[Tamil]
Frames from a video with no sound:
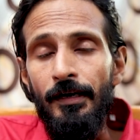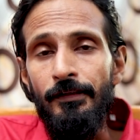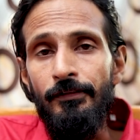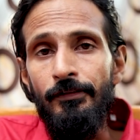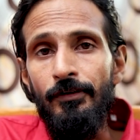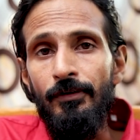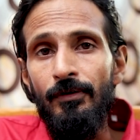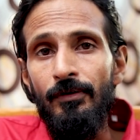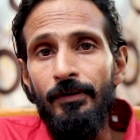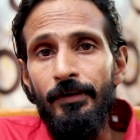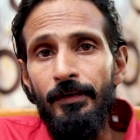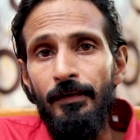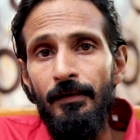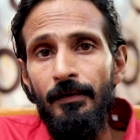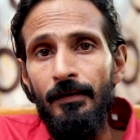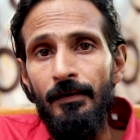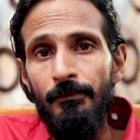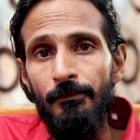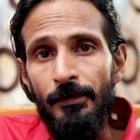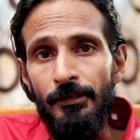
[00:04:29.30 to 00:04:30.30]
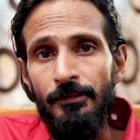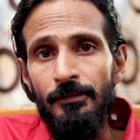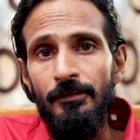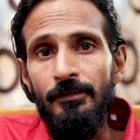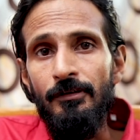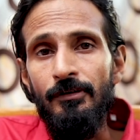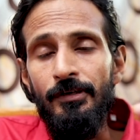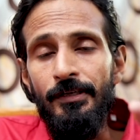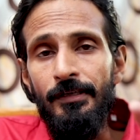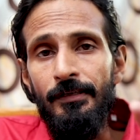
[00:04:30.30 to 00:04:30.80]
ஐந்து கோடி பத்து
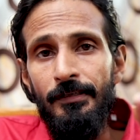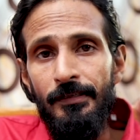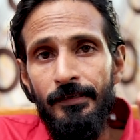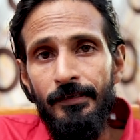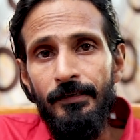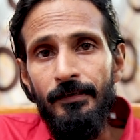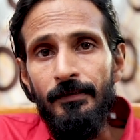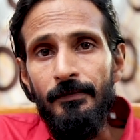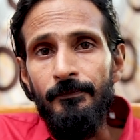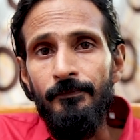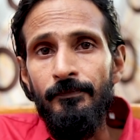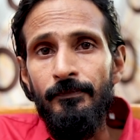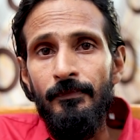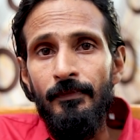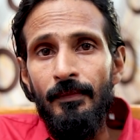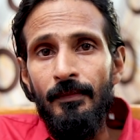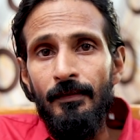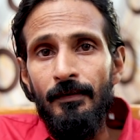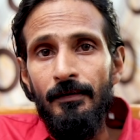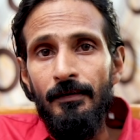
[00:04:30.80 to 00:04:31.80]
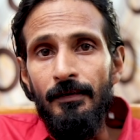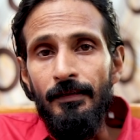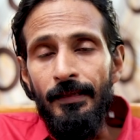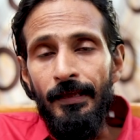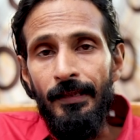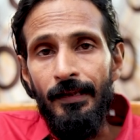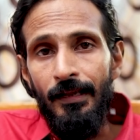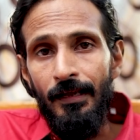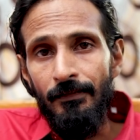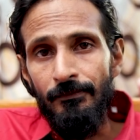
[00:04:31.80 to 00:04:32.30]
கோடின்னு இருக்குது
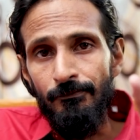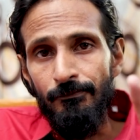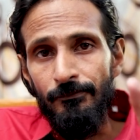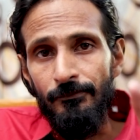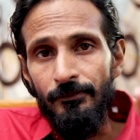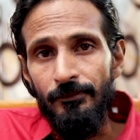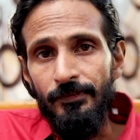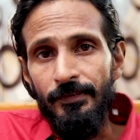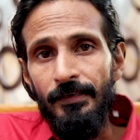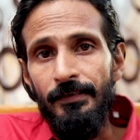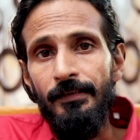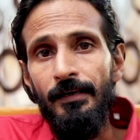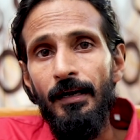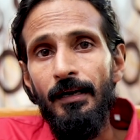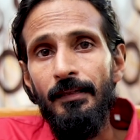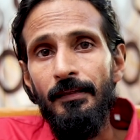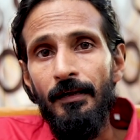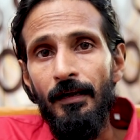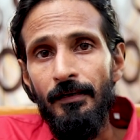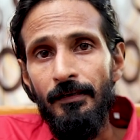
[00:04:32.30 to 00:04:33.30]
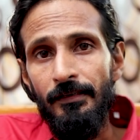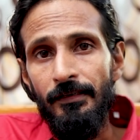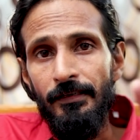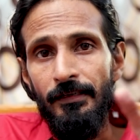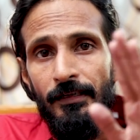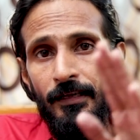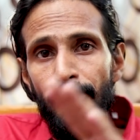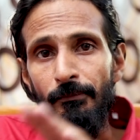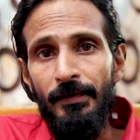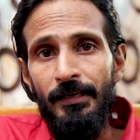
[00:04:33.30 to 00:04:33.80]
இதெல்லாம் செய்தால்தான்
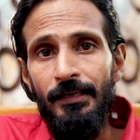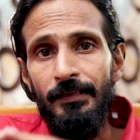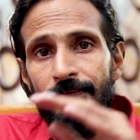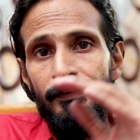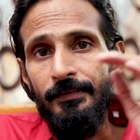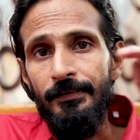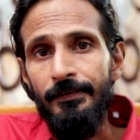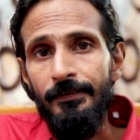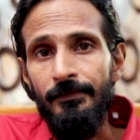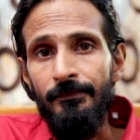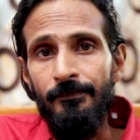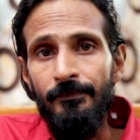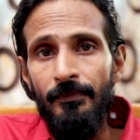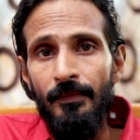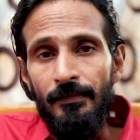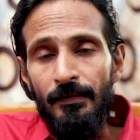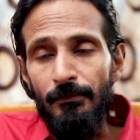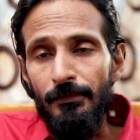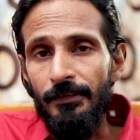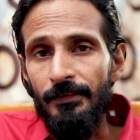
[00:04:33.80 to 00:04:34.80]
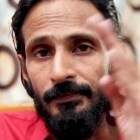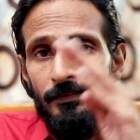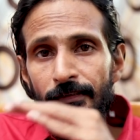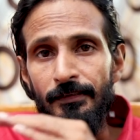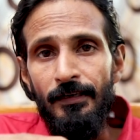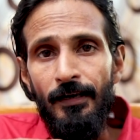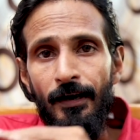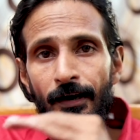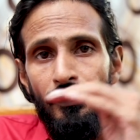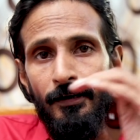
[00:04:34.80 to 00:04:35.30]
நீங்கள் எம்எல்ஏ சீட்டு
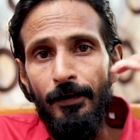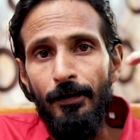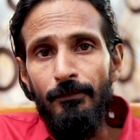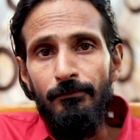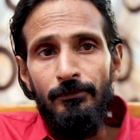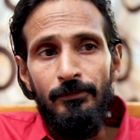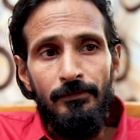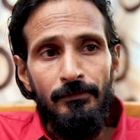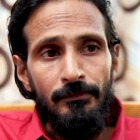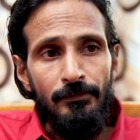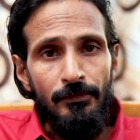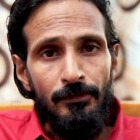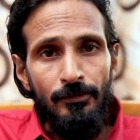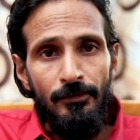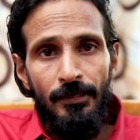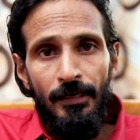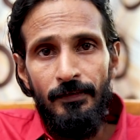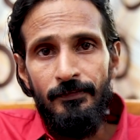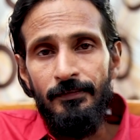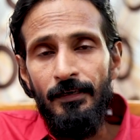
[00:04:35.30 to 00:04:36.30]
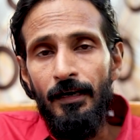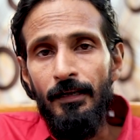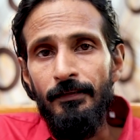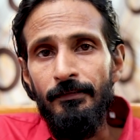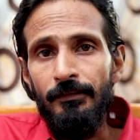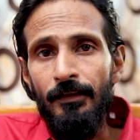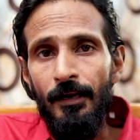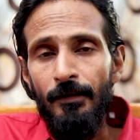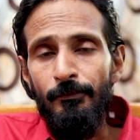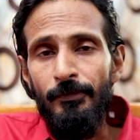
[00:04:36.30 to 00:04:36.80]
சவரீசனுக்கு கட்டணம் துர்கா
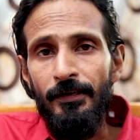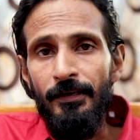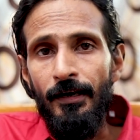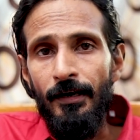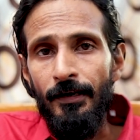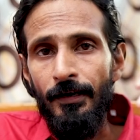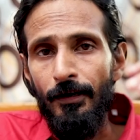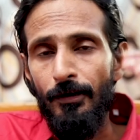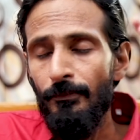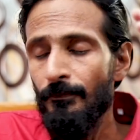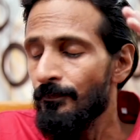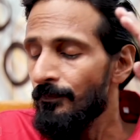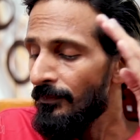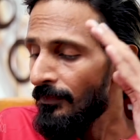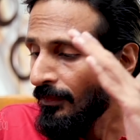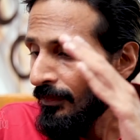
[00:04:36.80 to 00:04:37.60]
ஸ்டாலின் தரப்புக்கு கட்டணம்